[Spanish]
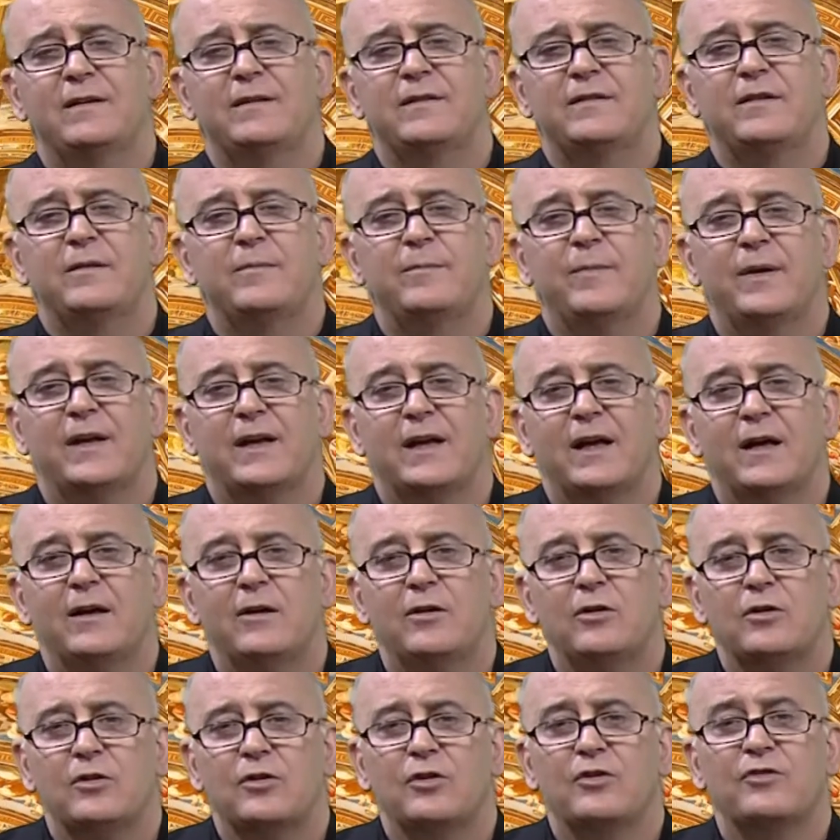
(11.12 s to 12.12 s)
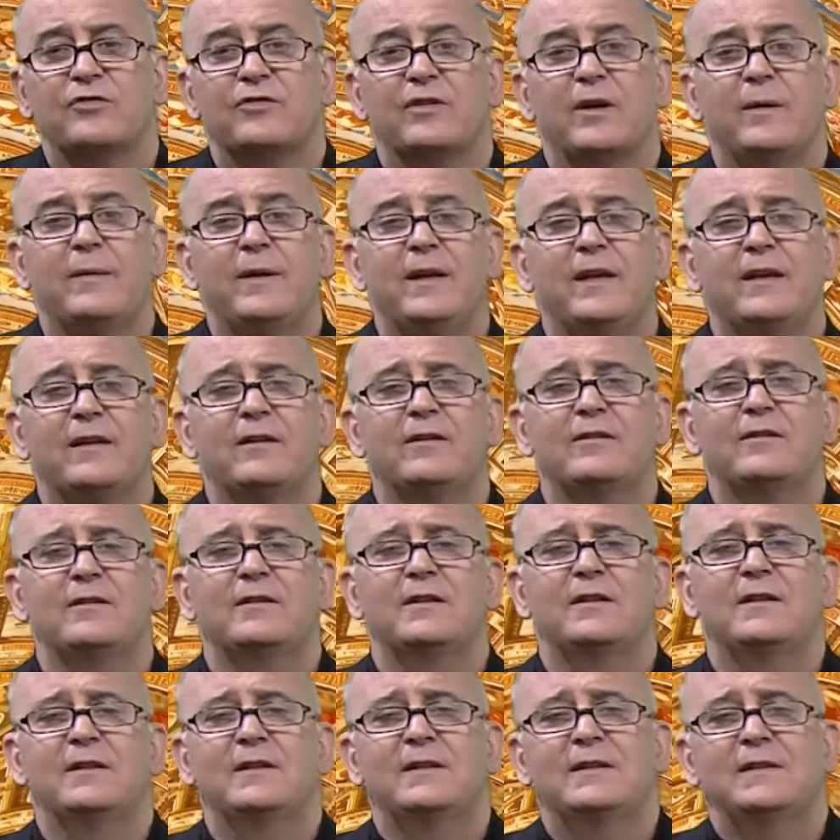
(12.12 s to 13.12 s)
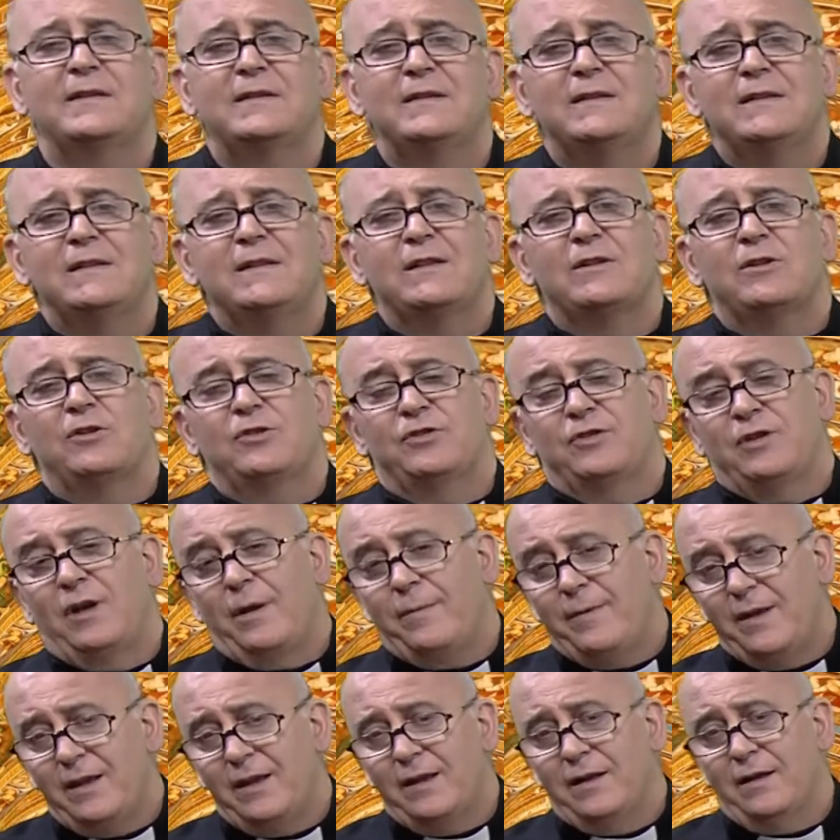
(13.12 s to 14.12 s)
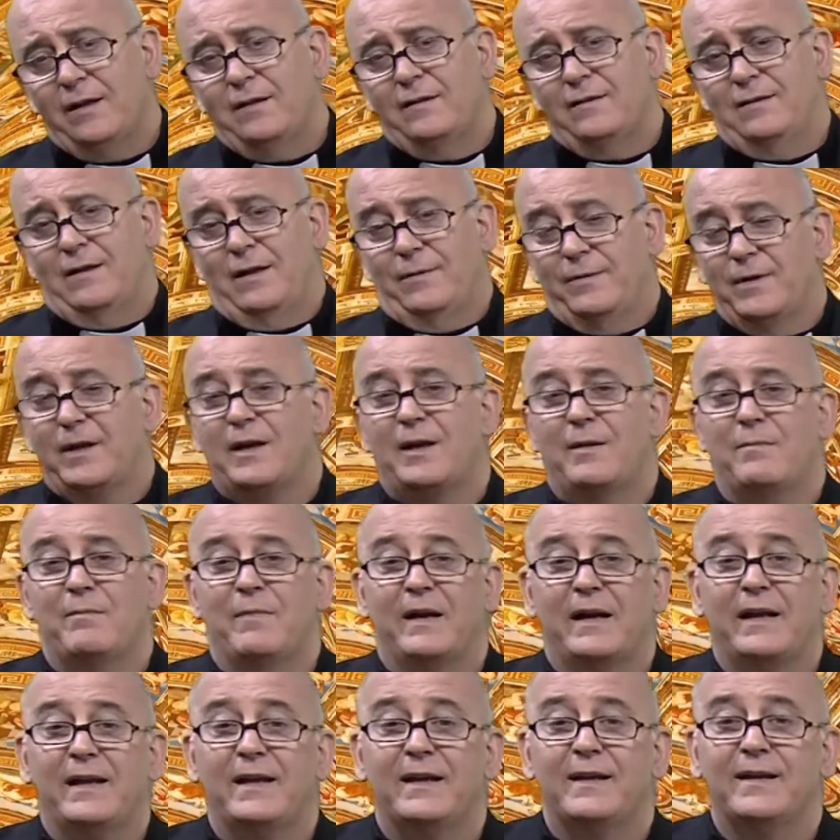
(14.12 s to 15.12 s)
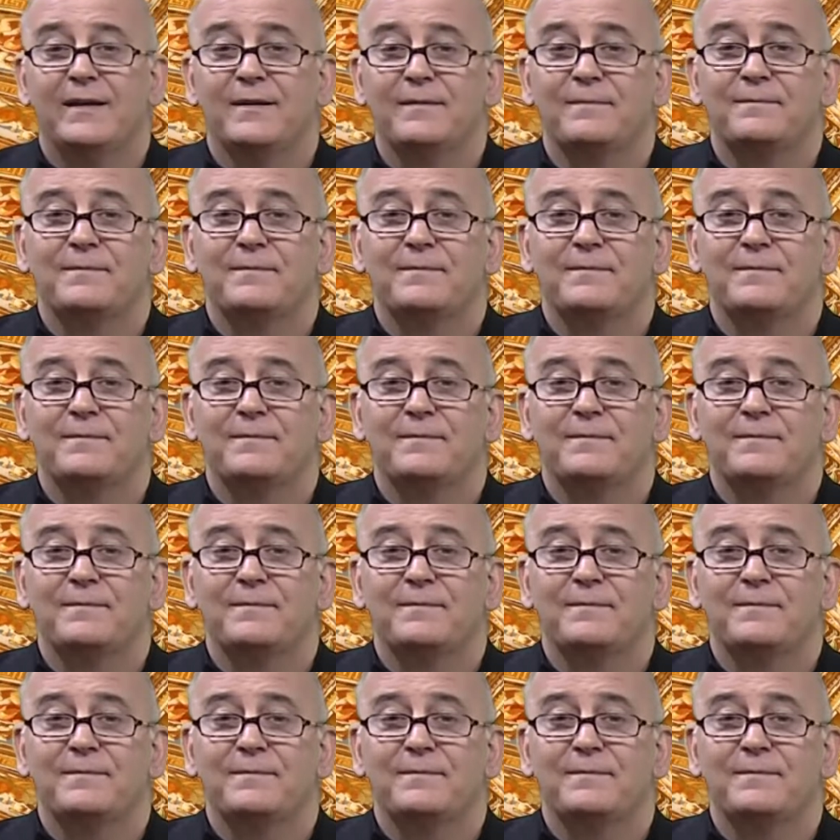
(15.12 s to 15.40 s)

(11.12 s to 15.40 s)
sin pecado concebido, concebida, la Virgen María.